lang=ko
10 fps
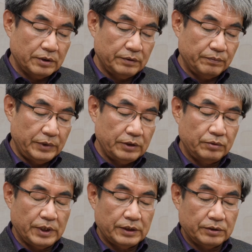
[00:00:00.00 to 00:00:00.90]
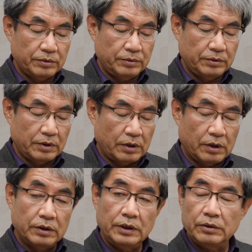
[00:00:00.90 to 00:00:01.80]
거는 미국에서도
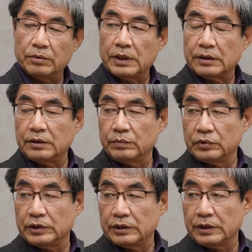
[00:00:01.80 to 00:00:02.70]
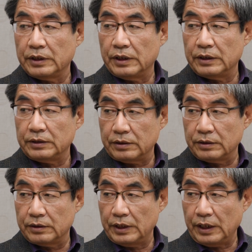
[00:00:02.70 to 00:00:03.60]
거의 똑같은 문제 제기가
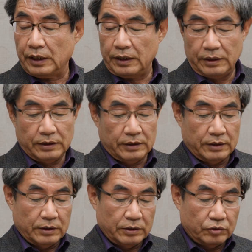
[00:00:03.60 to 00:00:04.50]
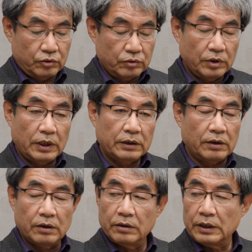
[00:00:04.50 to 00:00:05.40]
있었는데 음. 중요한
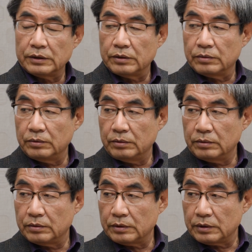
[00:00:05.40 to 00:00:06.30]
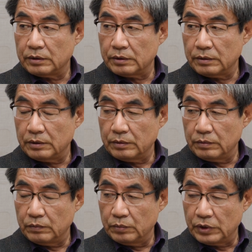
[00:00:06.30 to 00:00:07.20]
언론에서도
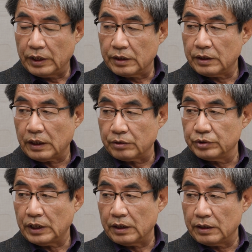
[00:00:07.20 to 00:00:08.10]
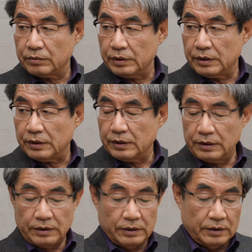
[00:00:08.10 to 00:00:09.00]
무게 있게 다루지 않았고요.
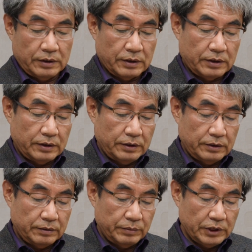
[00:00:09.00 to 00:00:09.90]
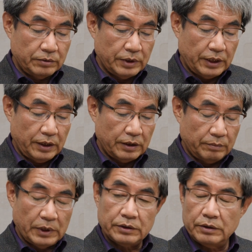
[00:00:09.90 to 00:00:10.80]
그렇죠. 그 미국의
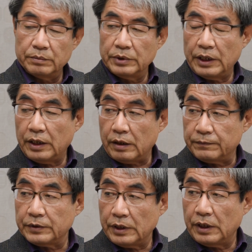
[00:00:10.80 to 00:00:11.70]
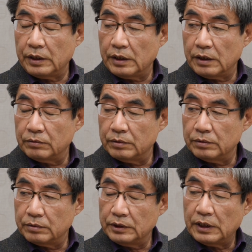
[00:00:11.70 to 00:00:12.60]
연방 정부의
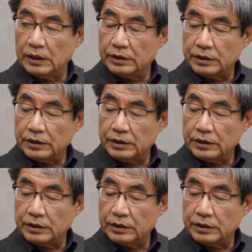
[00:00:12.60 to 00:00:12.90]
FDA라고 우리나라 그렇죠.